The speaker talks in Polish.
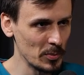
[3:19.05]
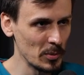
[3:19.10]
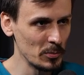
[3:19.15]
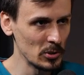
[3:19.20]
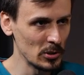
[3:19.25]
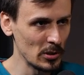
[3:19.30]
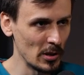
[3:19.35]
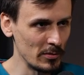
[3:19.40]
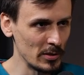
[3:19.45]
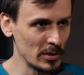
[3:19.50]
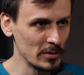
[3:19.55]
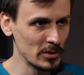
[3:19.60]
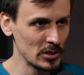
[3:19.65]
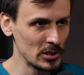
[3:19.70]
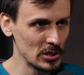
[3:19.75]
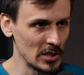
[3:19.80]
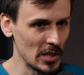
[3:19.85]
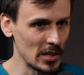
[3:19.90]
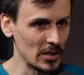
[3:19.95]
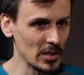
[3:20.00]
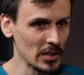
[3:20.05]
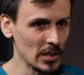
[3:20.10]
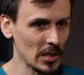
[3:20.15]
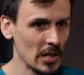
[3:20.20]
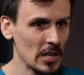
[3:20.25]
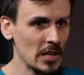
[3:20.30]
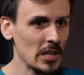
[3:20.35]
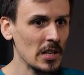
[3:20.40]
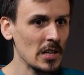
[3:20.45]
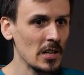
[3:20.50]
pomnikowych wycinanych
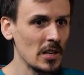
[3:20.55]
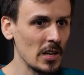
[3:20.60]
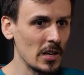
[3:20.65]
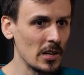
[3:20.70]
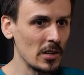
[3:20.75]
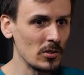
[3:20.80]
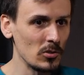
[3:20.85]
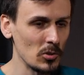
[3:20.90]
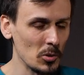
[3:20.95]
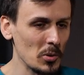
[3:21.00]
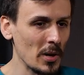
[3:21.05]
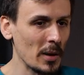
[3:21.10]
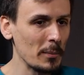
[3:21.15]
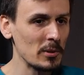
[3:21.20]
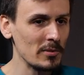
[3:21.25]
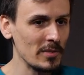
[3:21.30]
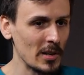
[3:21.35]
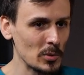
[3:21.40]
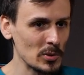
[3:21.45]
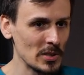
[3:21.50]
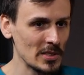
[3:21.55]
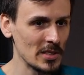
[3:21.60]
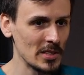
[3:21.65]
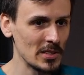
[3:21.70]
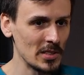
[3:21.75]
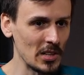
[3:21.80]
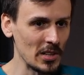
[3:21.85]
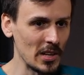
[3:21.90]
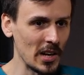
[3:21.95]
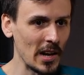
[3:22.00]
e, są jakby dwa
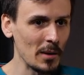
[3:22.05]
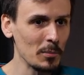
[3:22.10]
uzasadnienia.